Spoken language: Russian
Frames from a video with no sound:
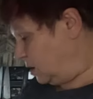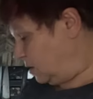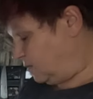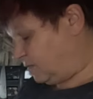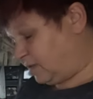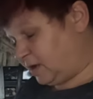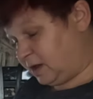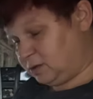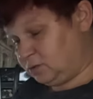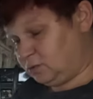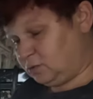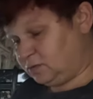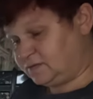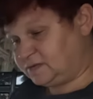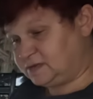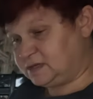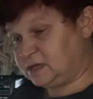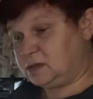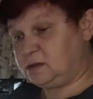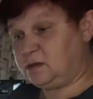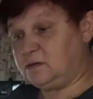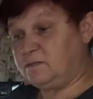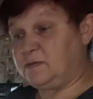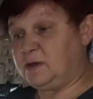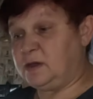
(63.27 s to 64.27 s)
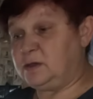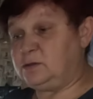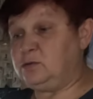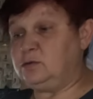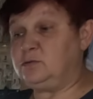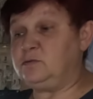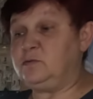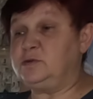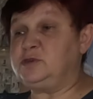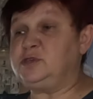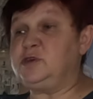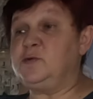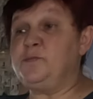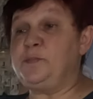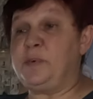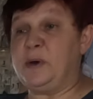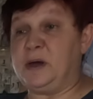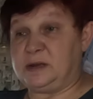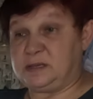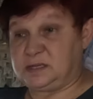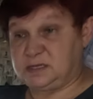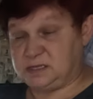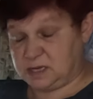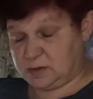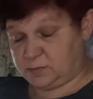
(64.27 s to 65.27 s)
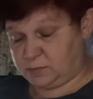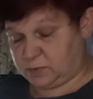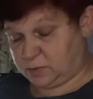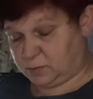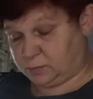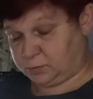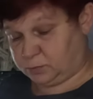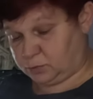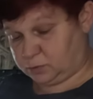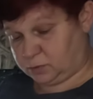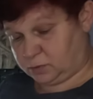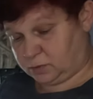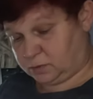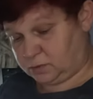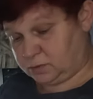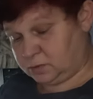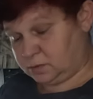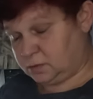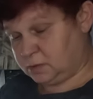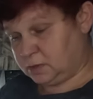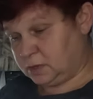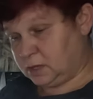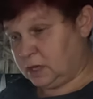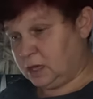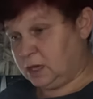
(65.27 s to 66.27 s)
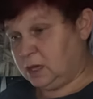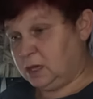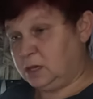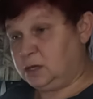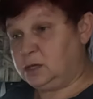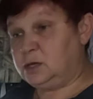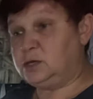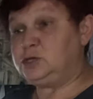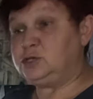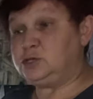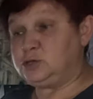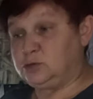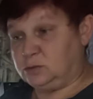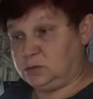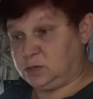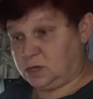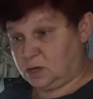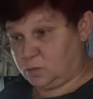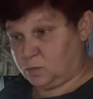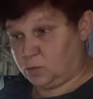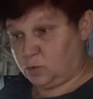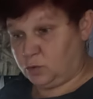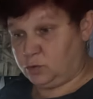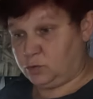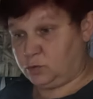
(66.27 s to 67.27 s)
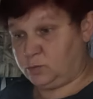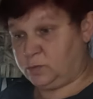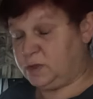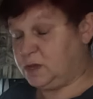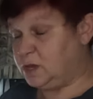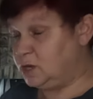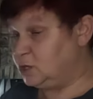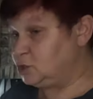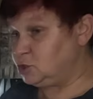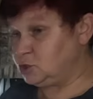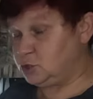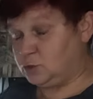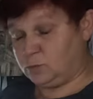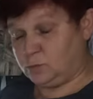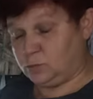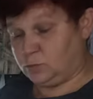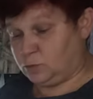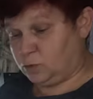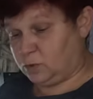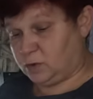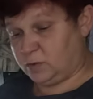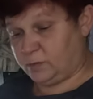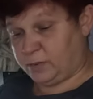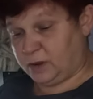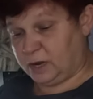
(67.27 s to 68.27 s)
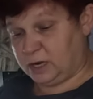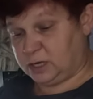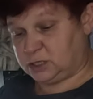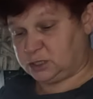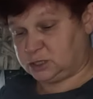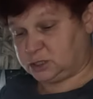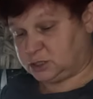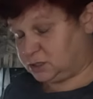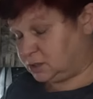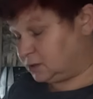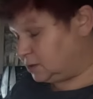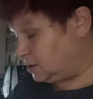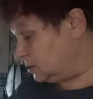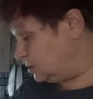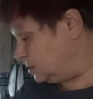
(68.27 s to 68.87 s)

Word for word: Войдут все, не войдут. В общем, партиями буду. Еще намою. У меня еще много больших.